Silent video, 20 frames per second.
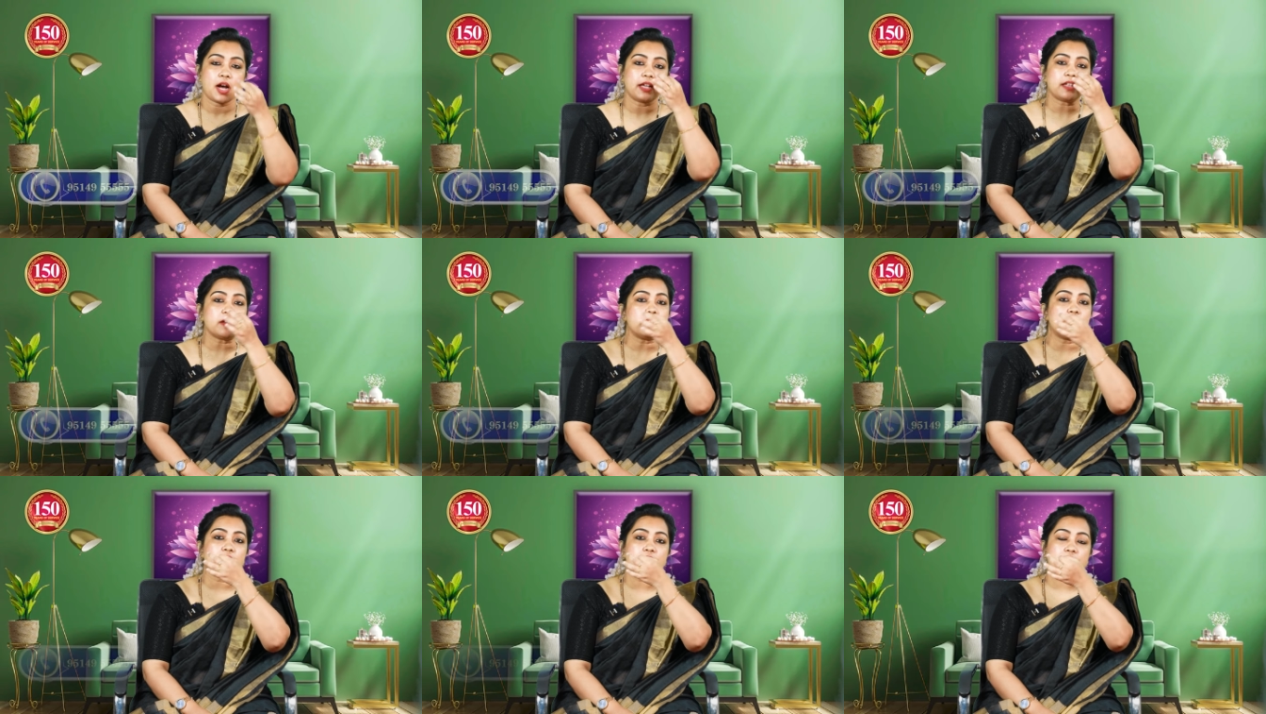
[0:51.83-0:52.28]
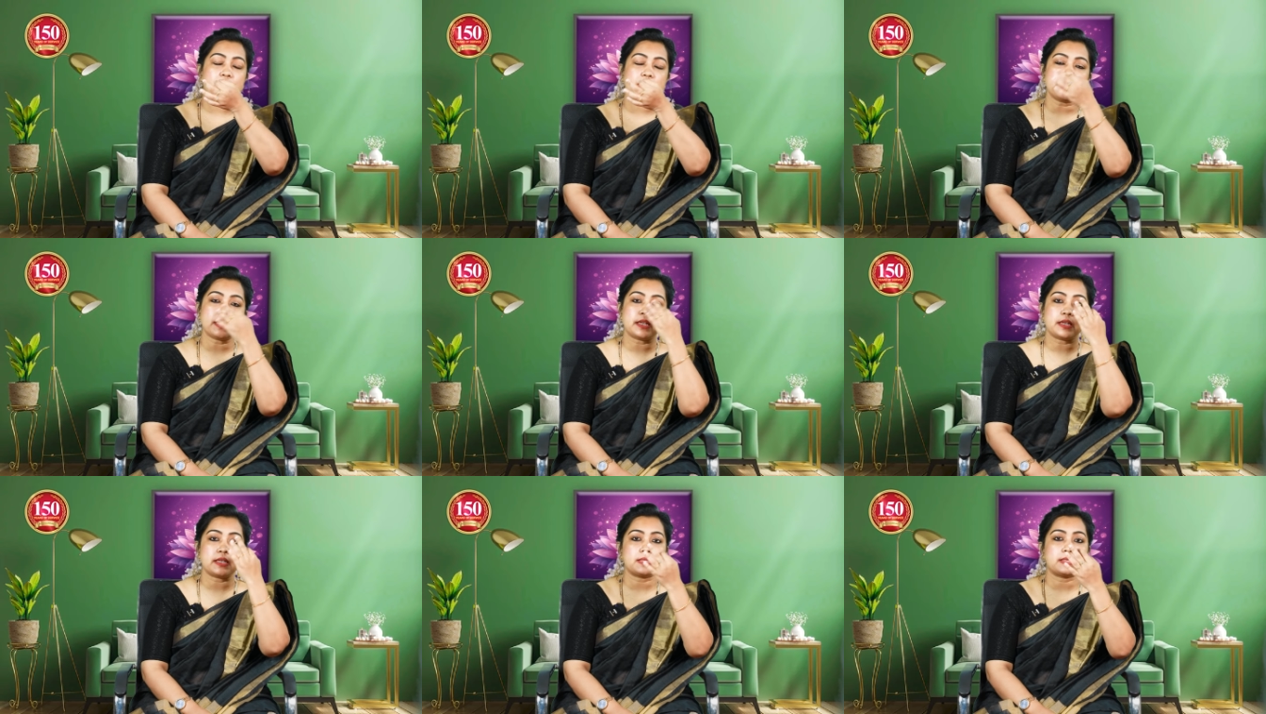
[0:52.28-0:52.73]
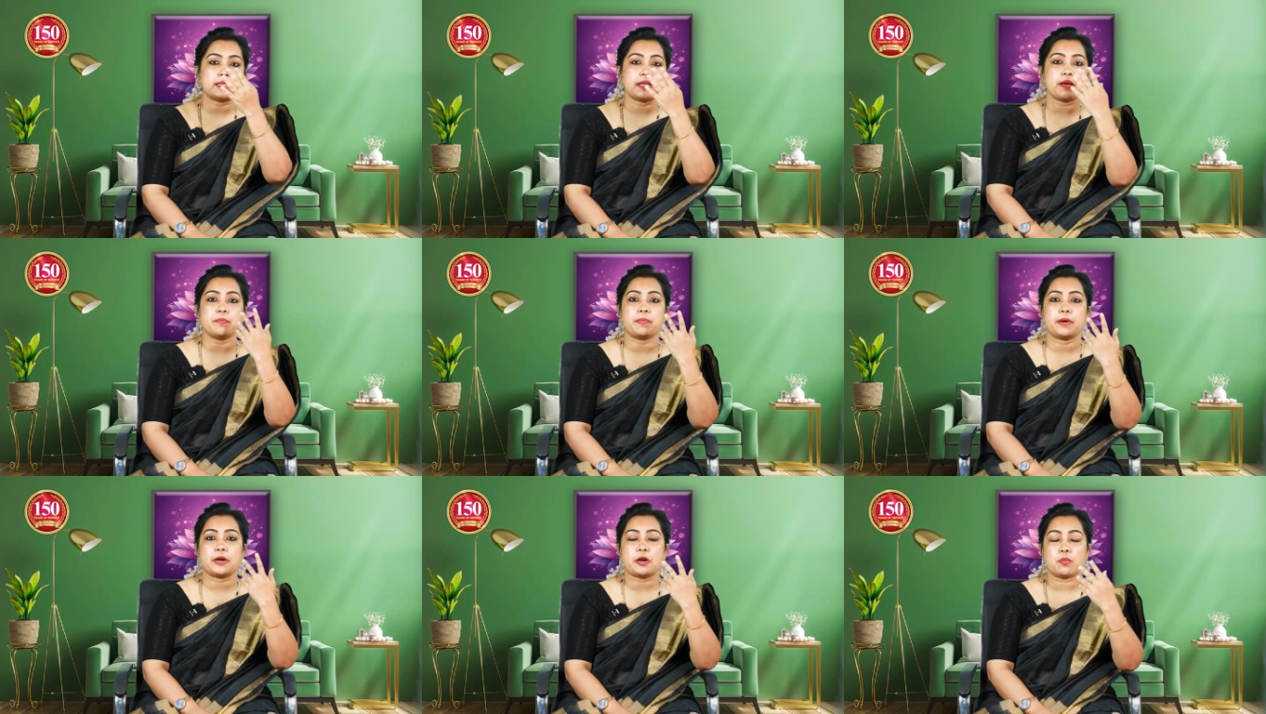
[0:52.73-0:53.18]
அதை வாங்கி இந்த
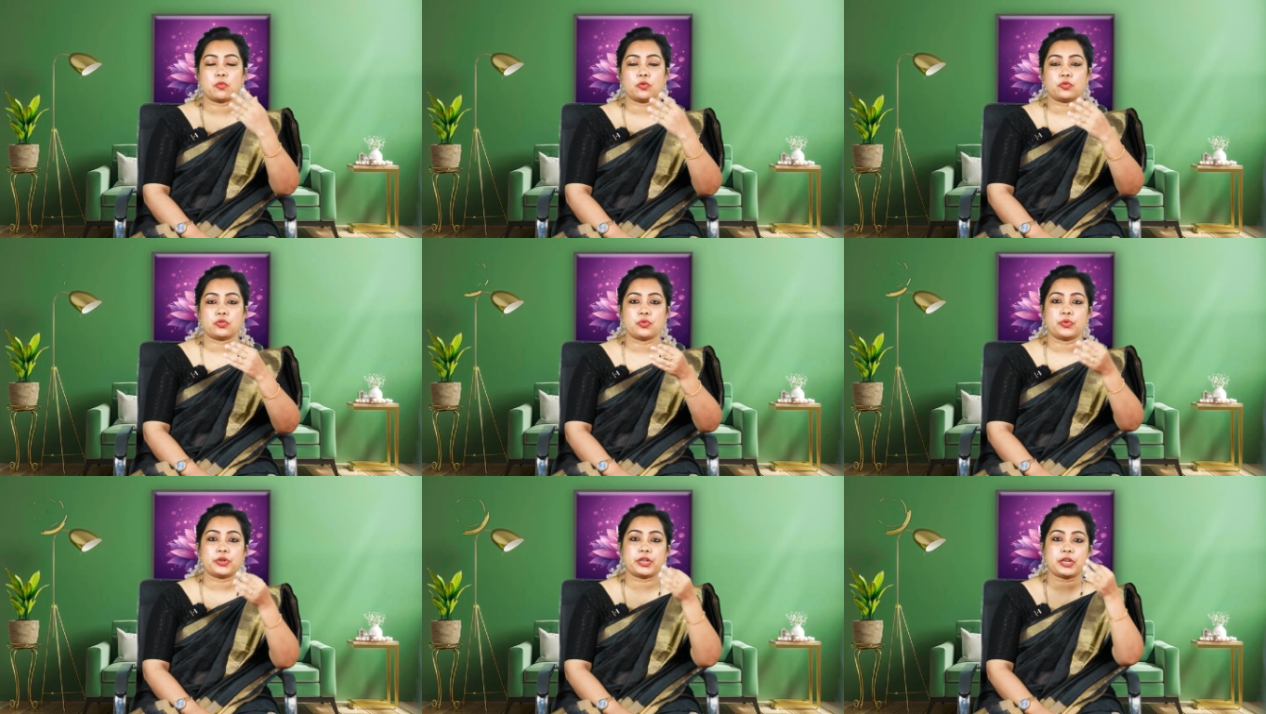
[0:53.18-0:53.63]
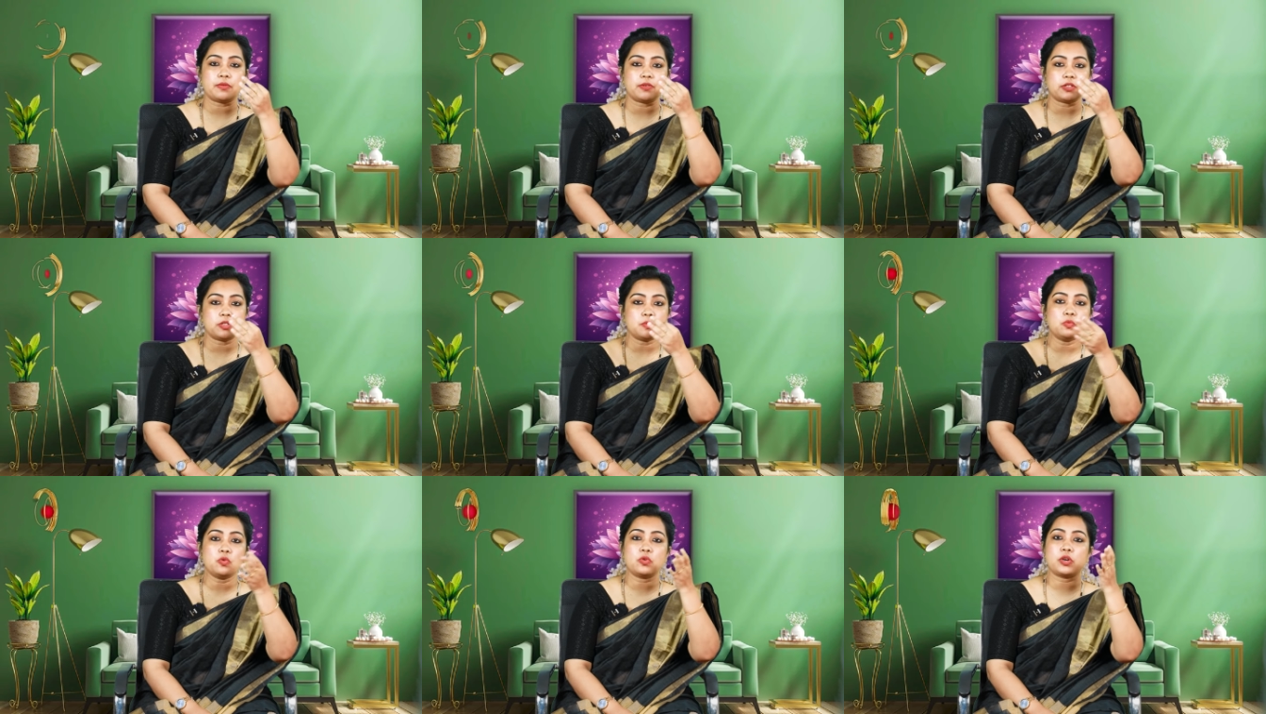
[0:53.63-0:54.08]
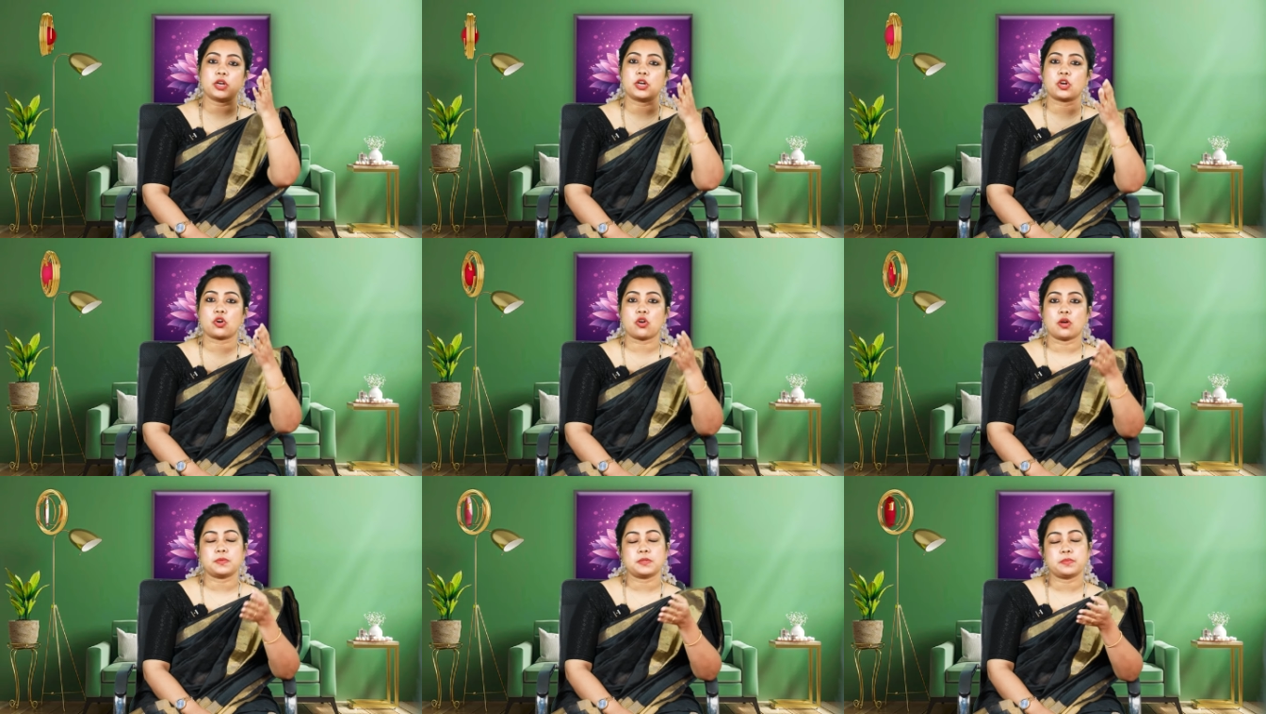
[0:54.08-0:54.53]
நசியம் பண்ணும் போதோ இல்லை வந்து மூக்கில்
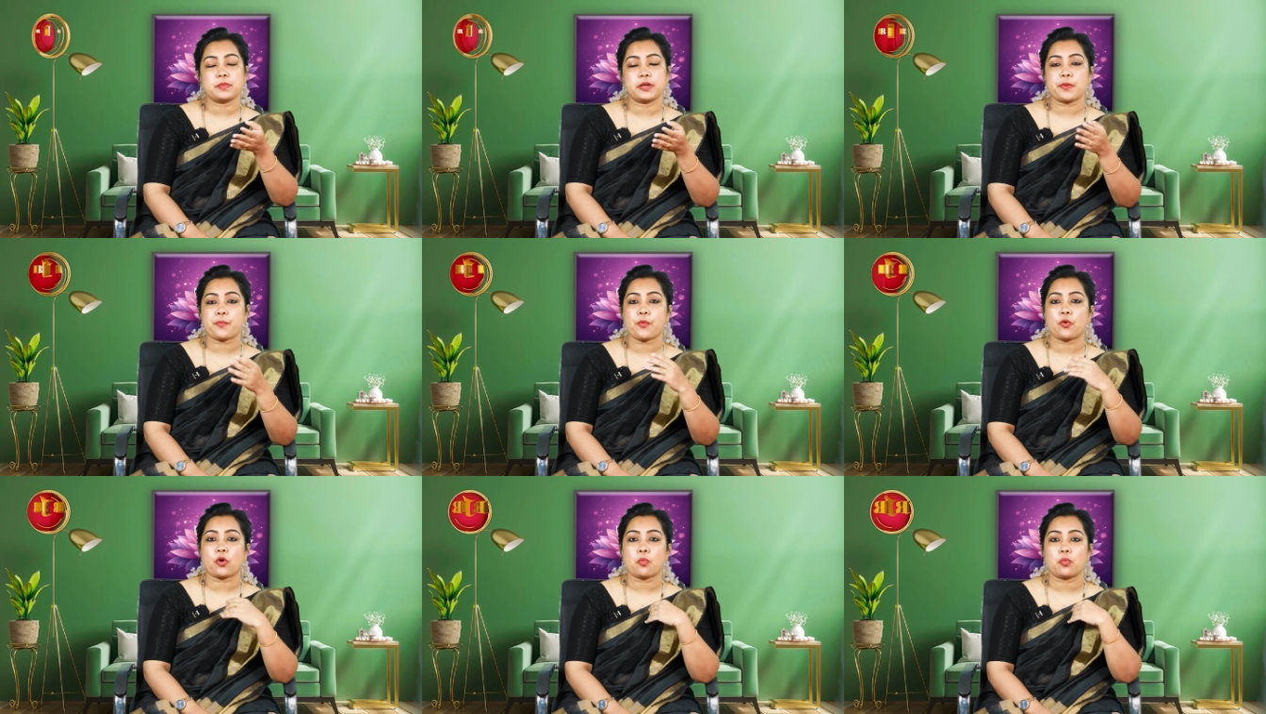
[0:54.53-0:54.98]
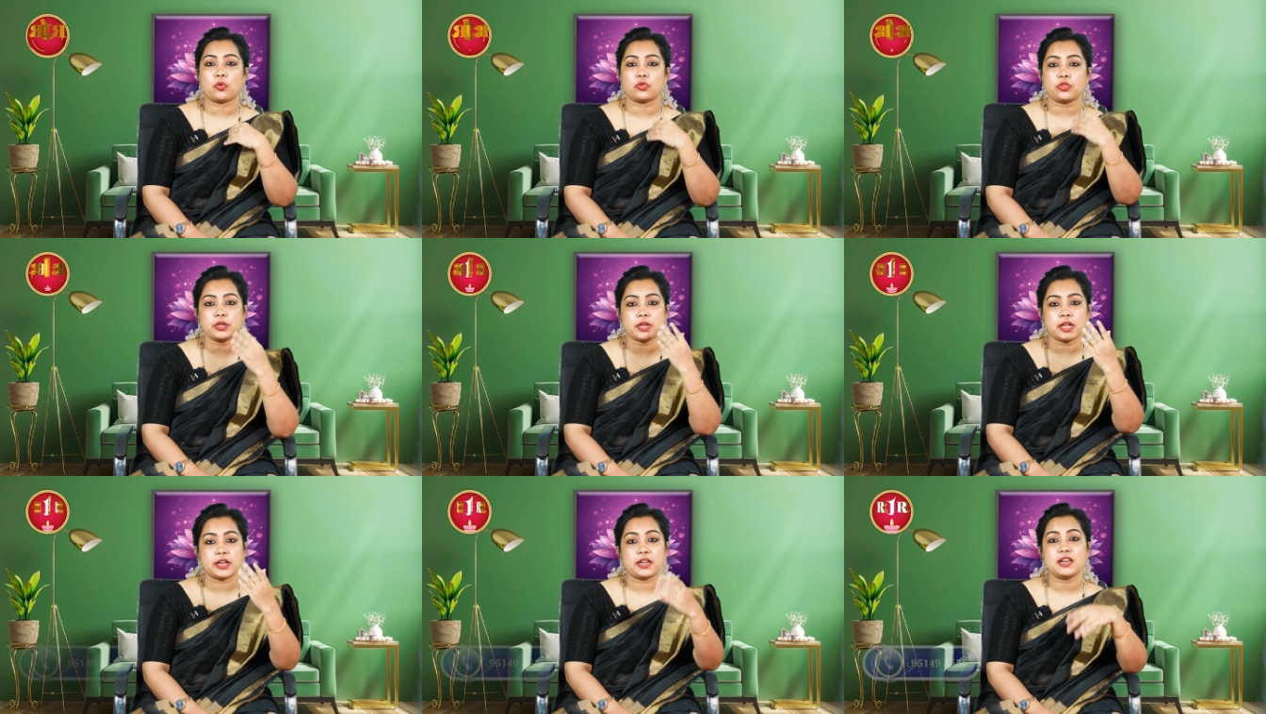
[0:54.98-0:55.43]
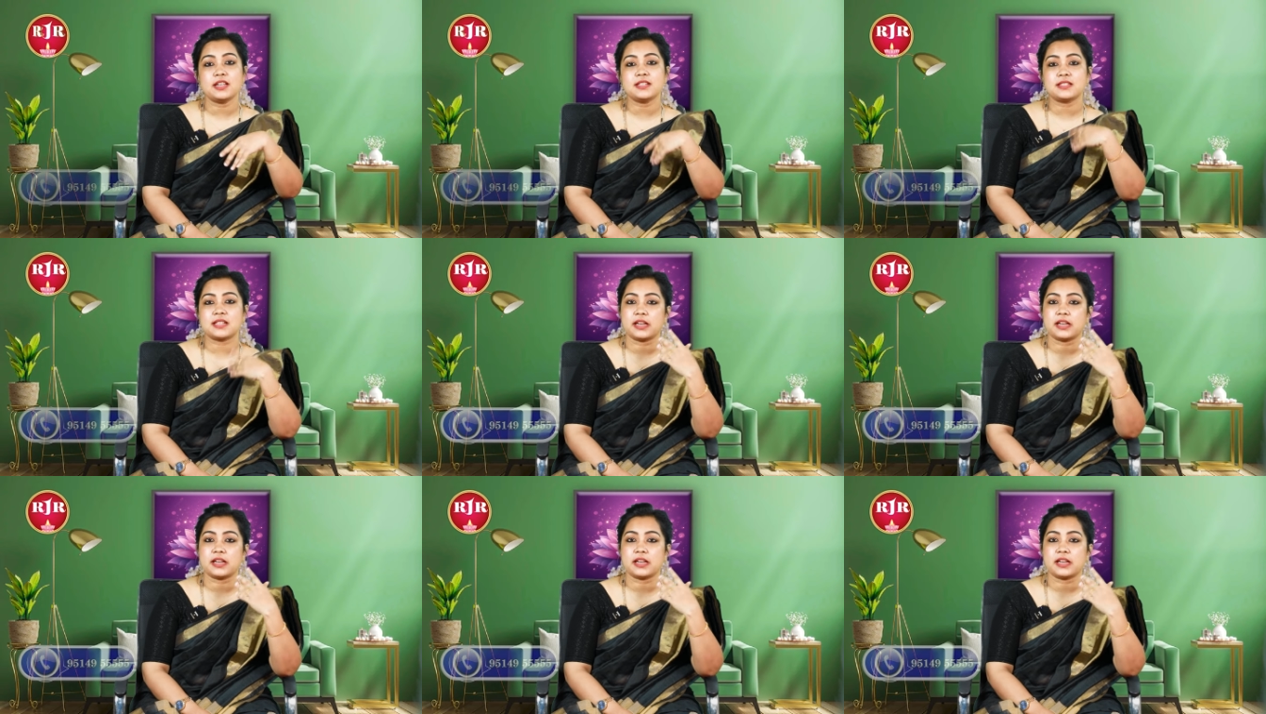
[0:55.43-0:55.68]
ட்ராப்ஸ் மாதிரி போடும் போதோ நல்ல